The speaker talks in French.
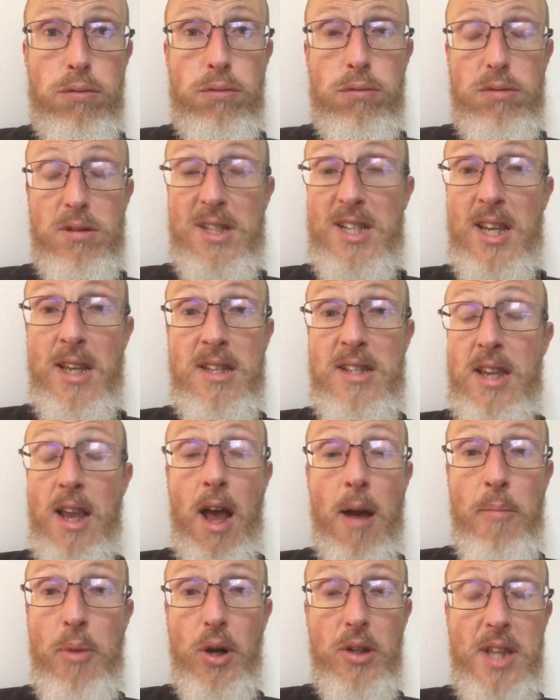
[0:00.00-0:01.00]
C'est
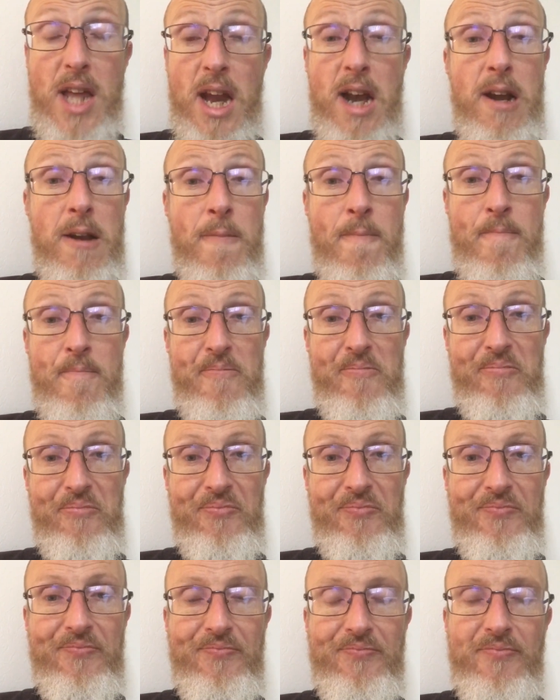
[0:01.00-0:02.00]
un bordel.
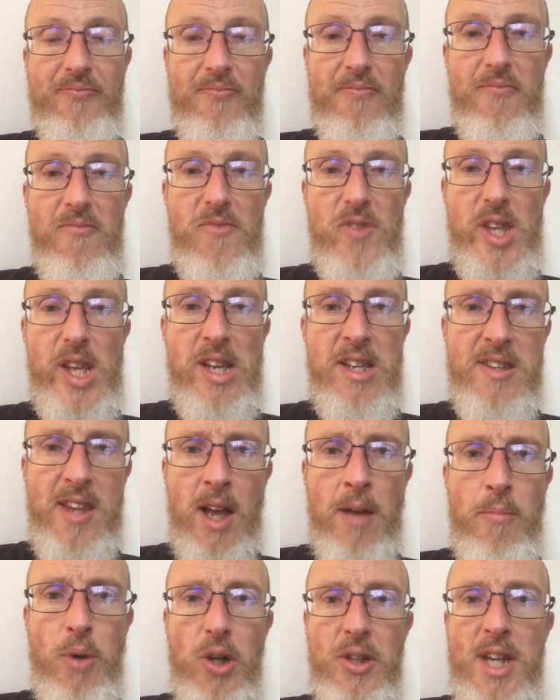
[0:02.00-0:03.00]
C'est
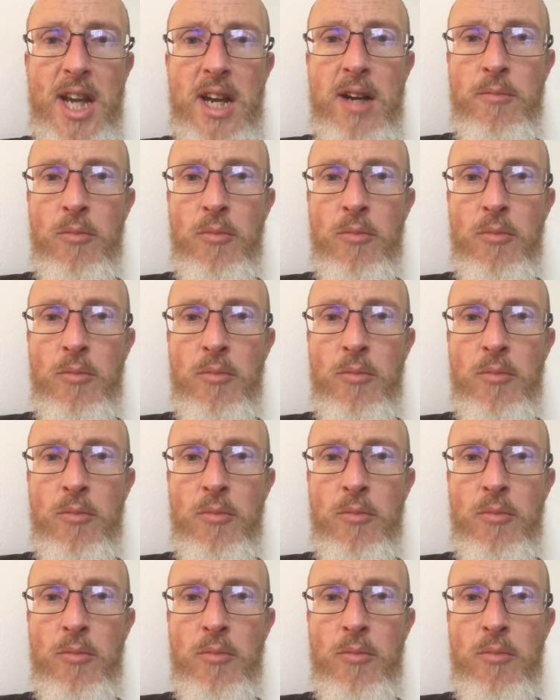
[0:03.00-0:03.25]
un bordel.